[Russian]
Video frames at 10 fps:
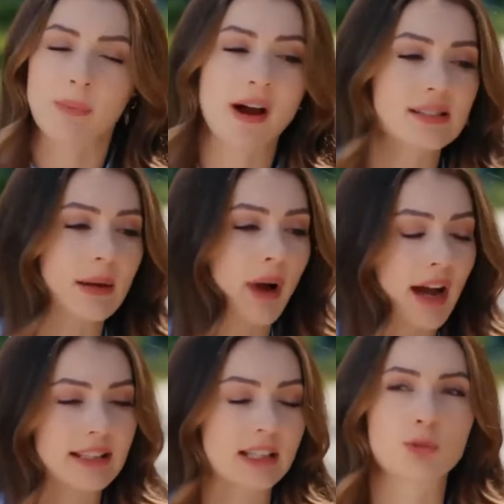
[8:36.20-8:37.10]

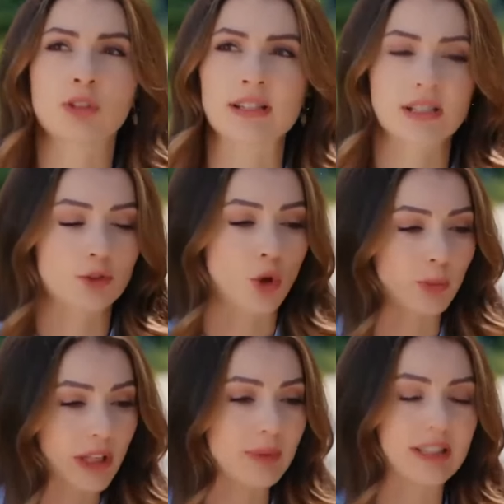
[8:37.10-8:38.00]
объединяющего рабочих в
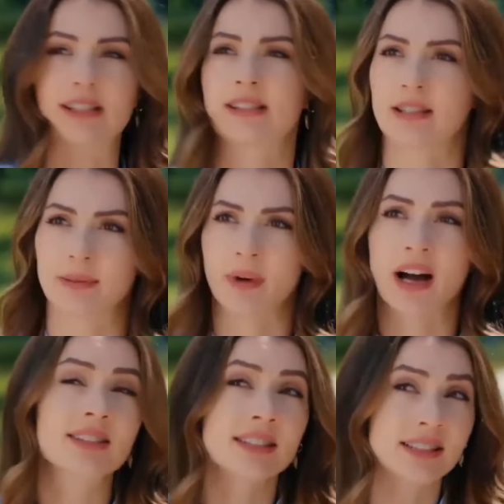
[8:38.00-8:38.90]
одном месте.
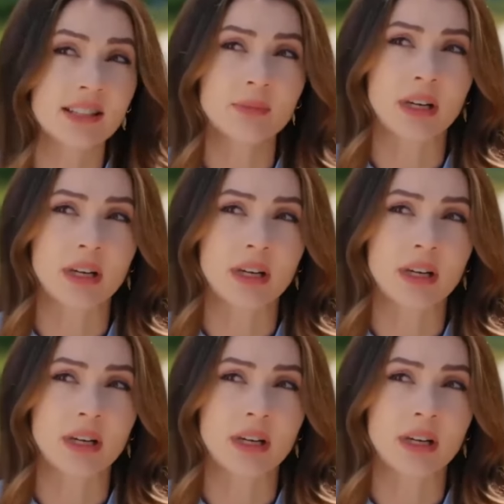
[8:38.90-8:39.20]
Помнишь?